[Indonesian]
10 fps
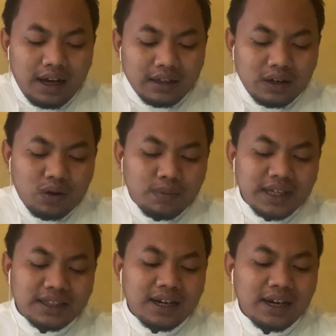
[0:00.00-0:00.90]
Teluk
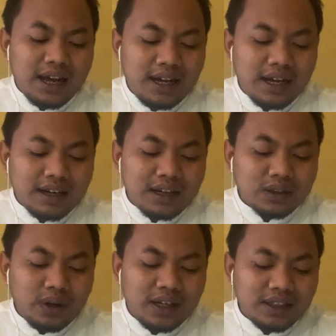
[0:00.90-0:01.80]
menyatakan agar
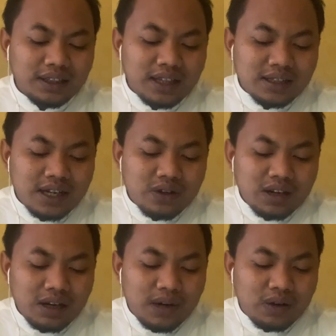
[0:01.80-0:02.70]
kartu identitas
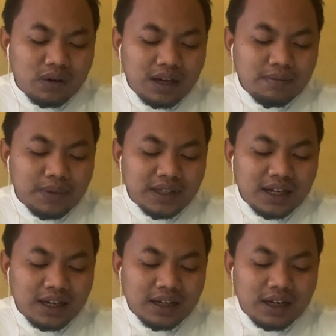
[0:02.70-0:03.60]
nasional melakukan
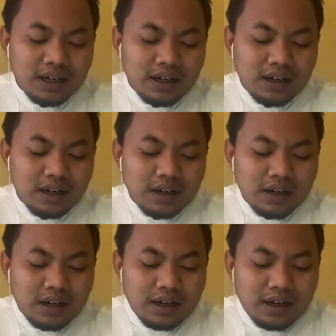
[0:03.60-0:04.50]
perjalanan ke
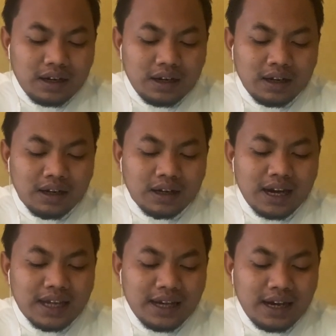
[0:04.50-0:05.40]
uh,
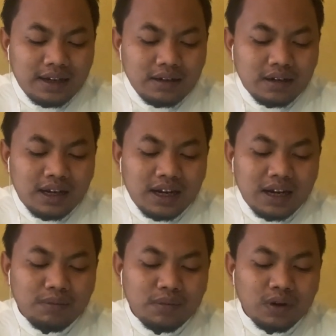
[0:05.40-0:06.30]
kerajaan
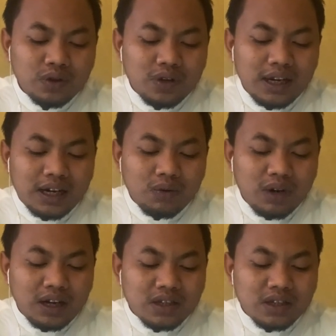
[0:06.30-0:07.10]
dengan mengecualikan warga